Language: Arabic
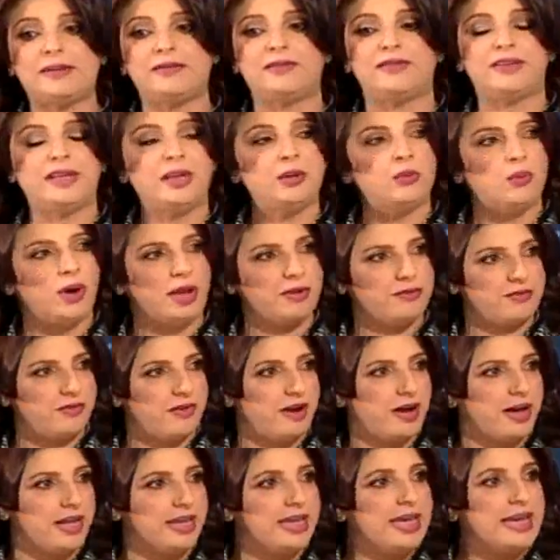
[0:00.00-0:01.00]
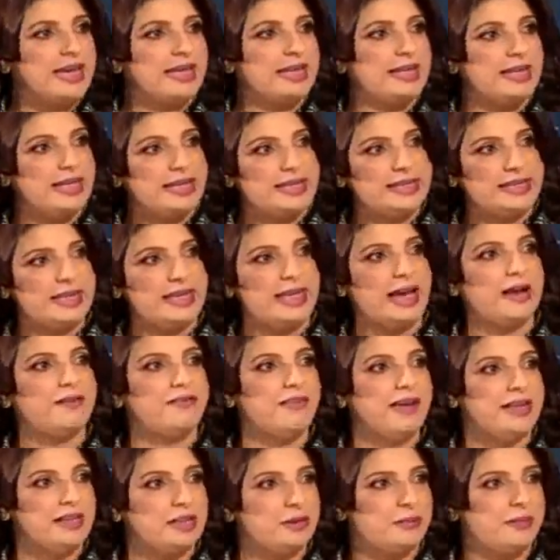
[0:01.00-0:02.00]
الفري واي فاي اللي هي
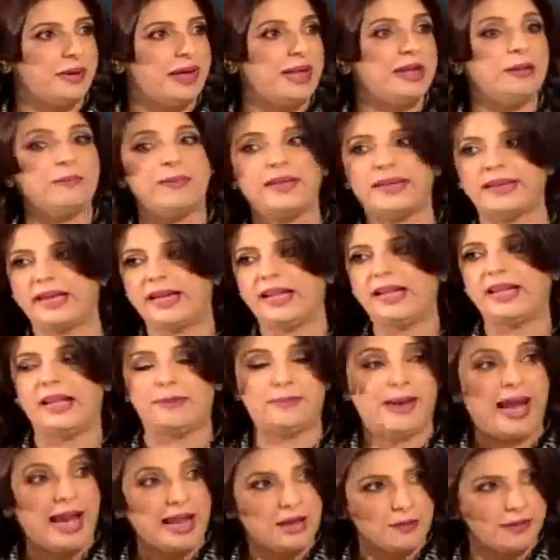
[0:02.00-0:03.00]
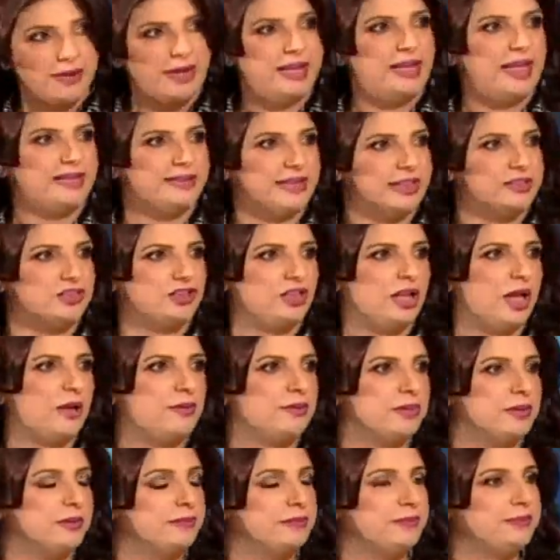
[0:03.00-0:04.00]
افيلبل بكل بقلب التاتش
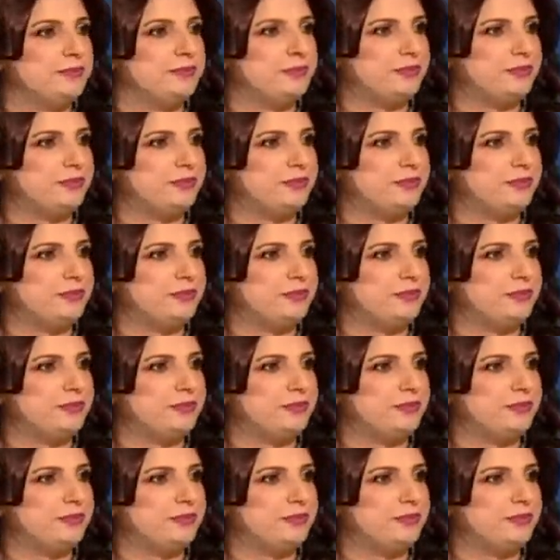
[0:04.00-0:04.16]
لاب قبل ما